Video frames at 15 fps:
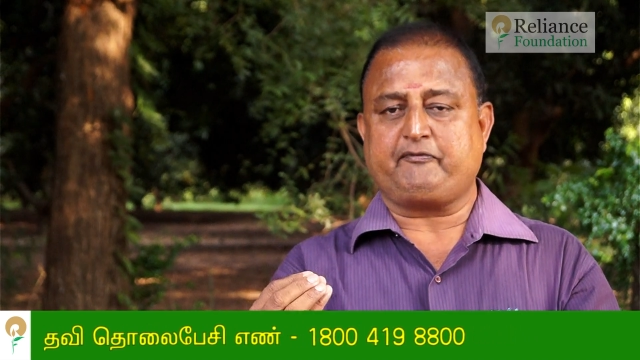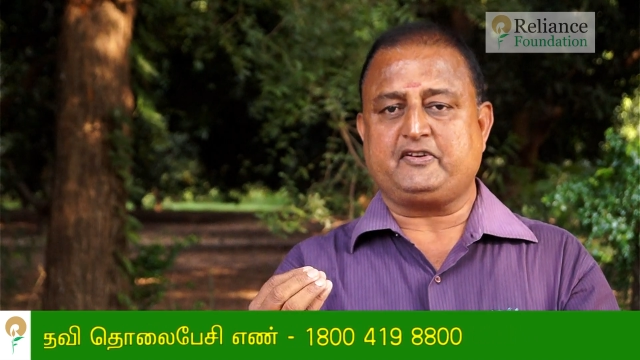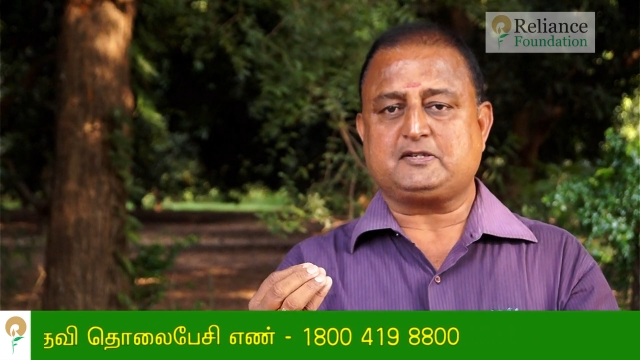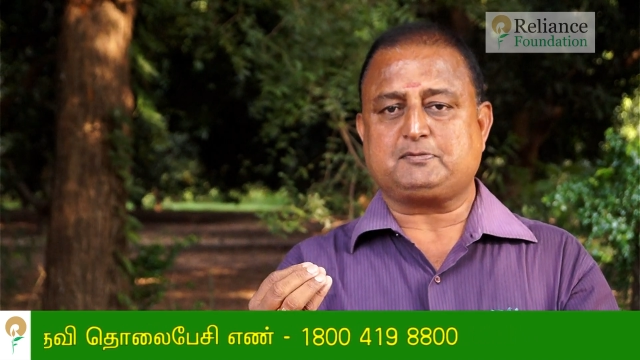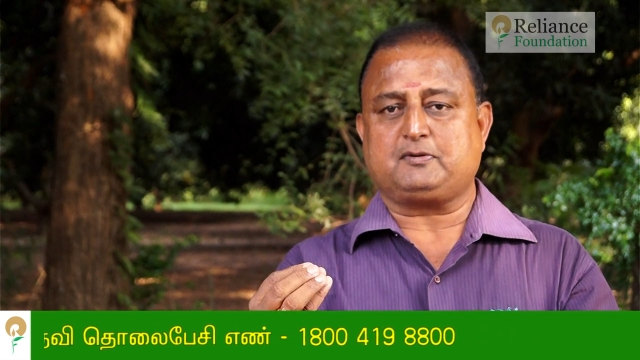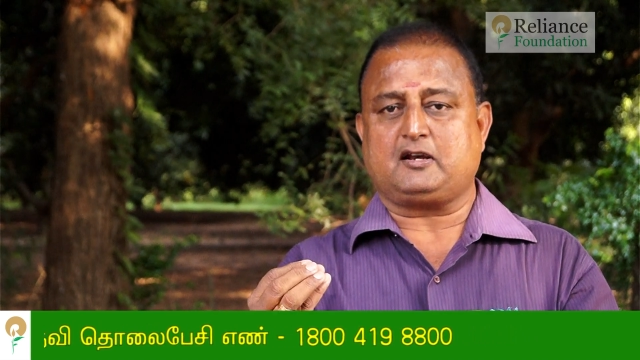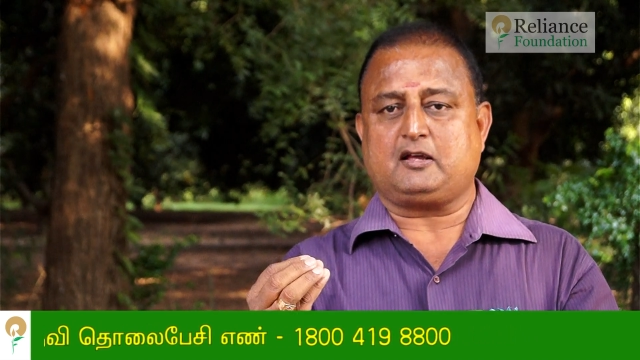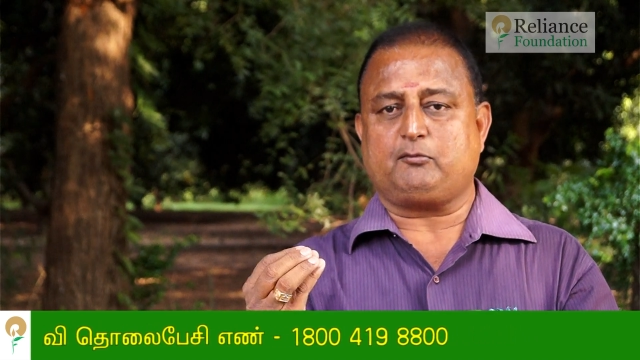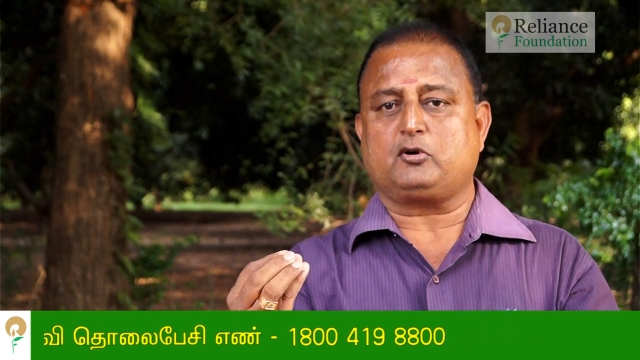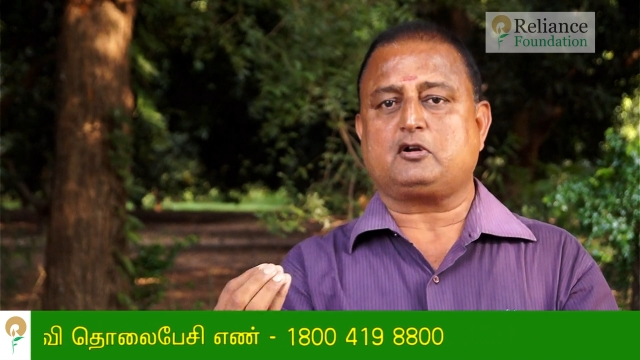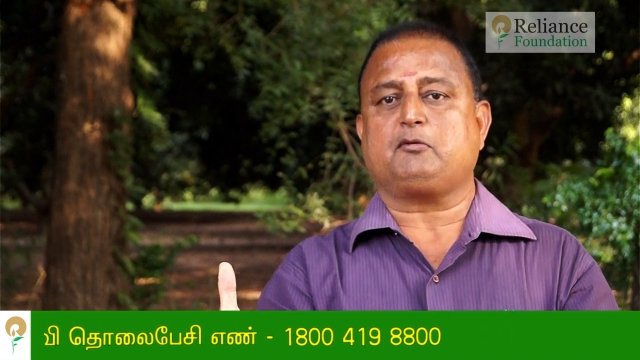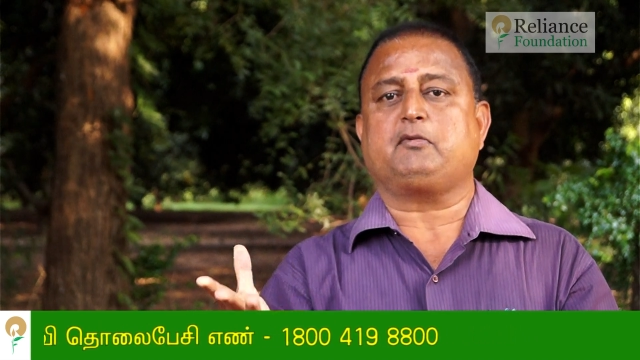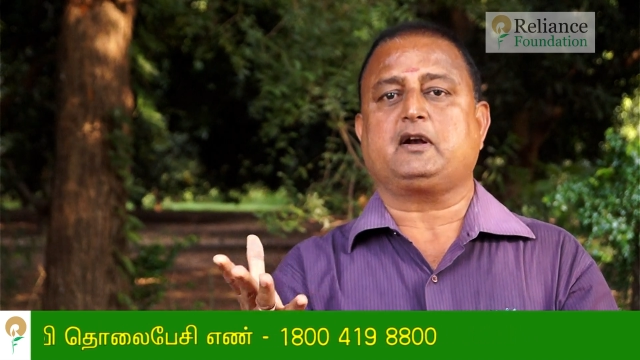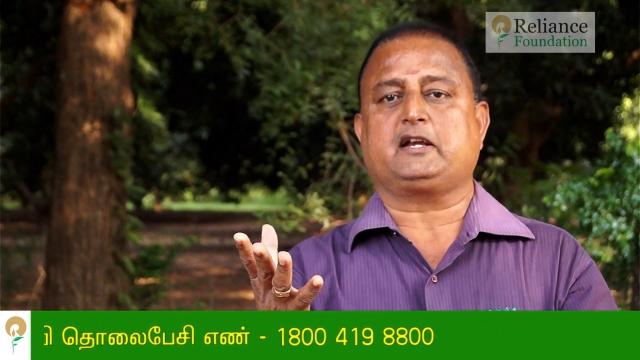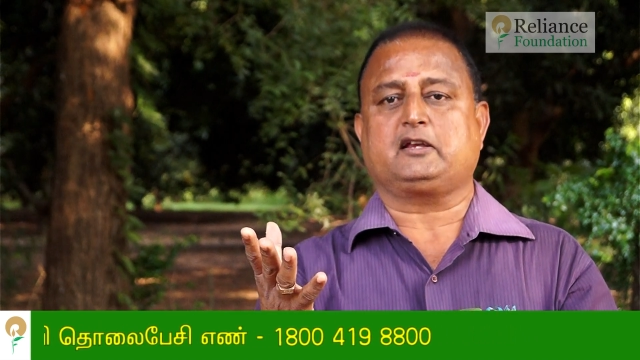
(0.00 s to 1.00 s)
ஃபீஸ் பண்ணால்
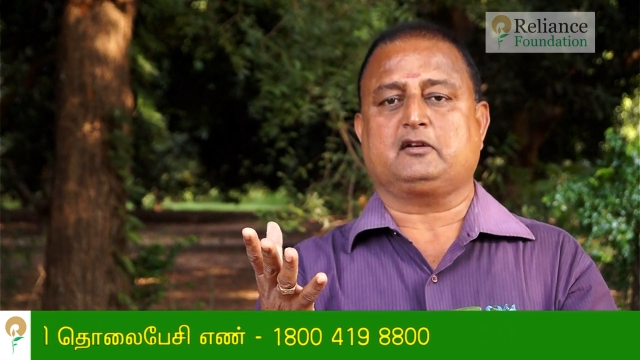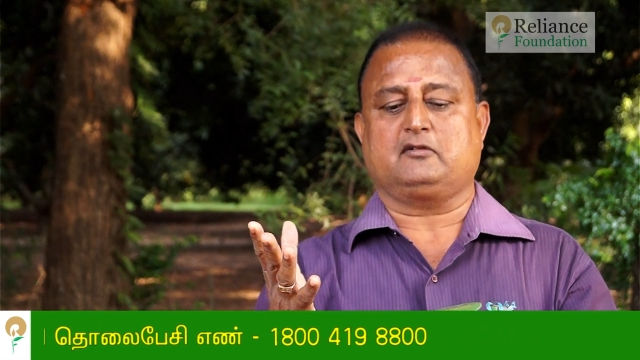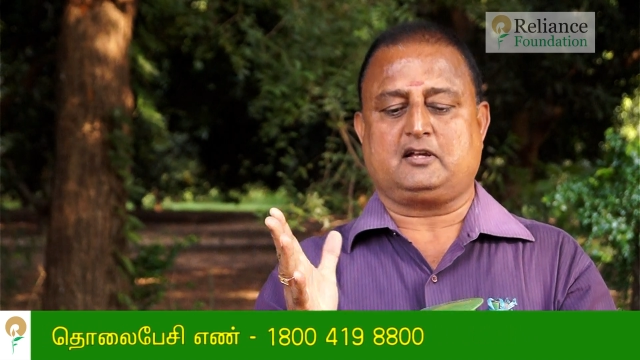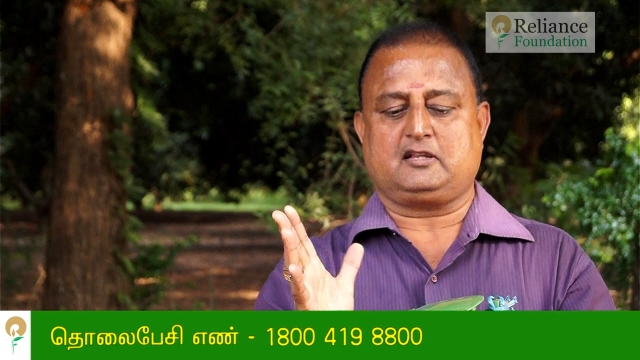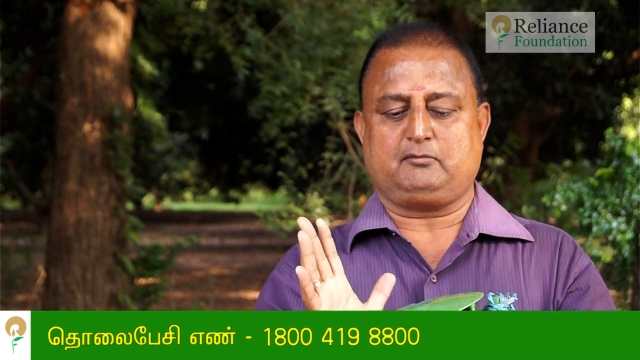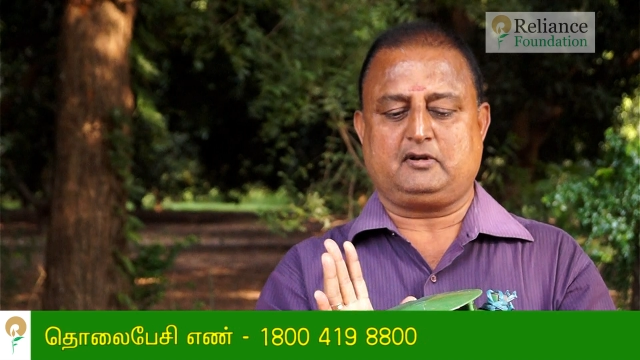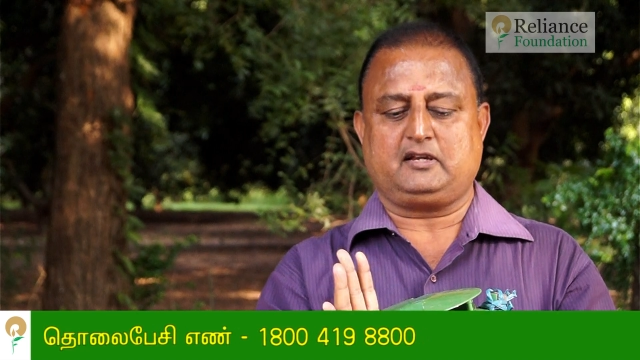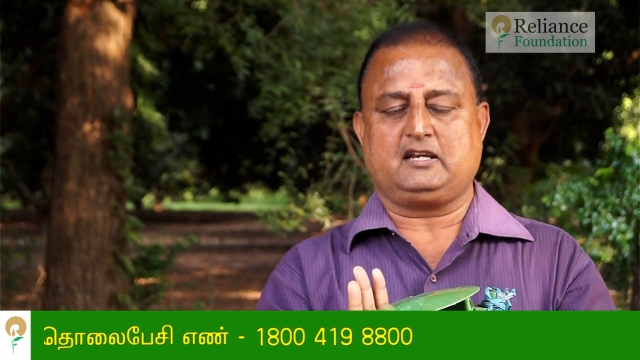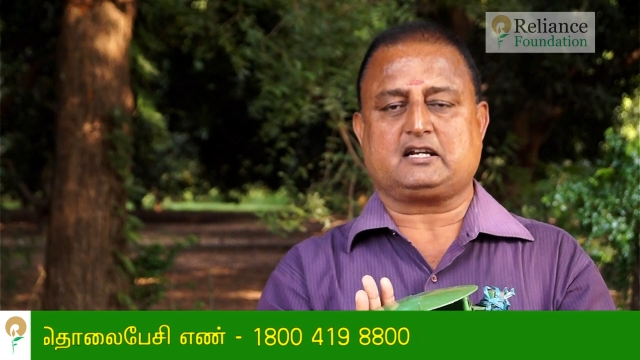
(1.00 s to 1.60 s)
மட்டும் மாட்டிக்கணும் அதே